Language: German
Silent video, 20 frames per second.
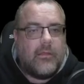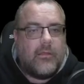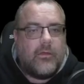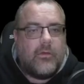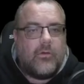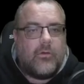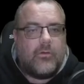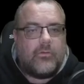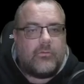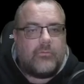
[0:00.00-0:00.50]

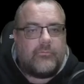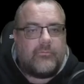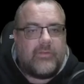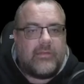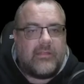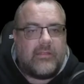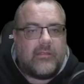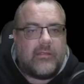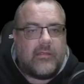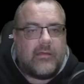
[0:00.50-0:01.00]
Und wenn
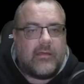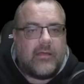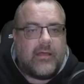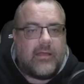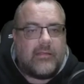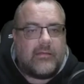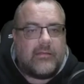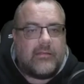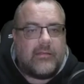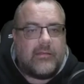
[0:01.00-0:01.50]
ich hier
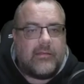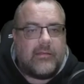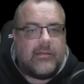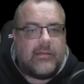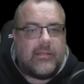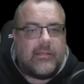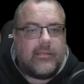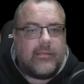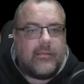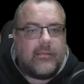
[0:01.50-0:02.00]

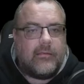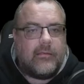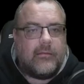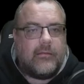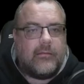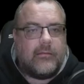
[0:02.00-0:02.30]
reinklicke,